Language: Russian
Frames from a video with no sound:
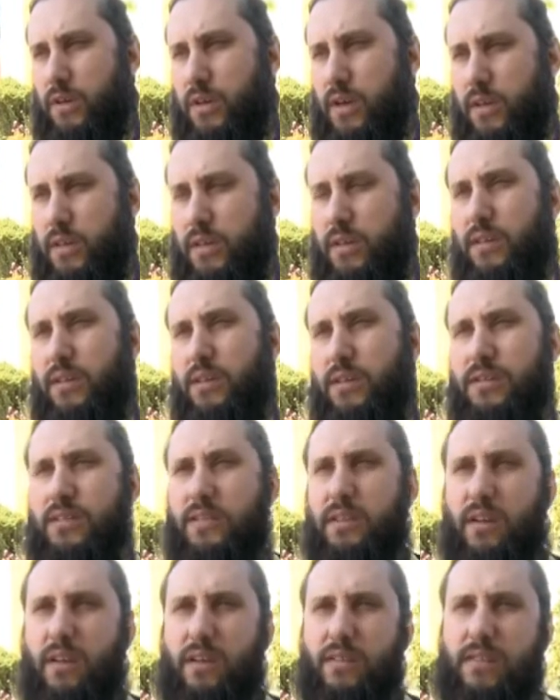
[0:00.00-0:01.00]
как их не
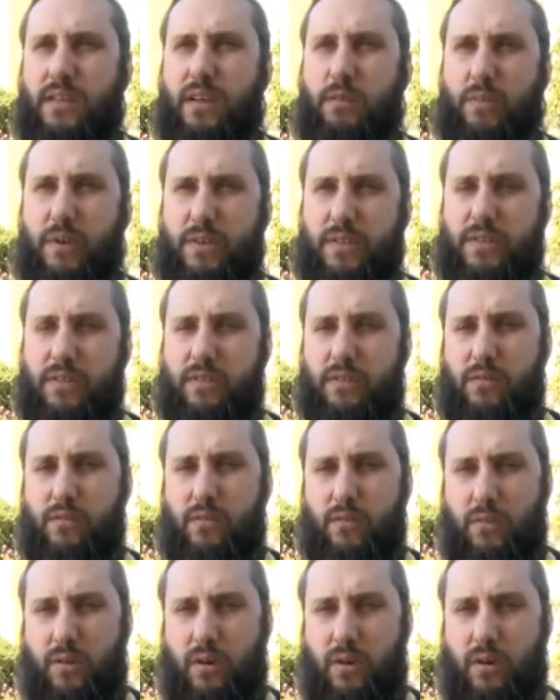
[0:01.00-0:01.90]
старались обольстить, но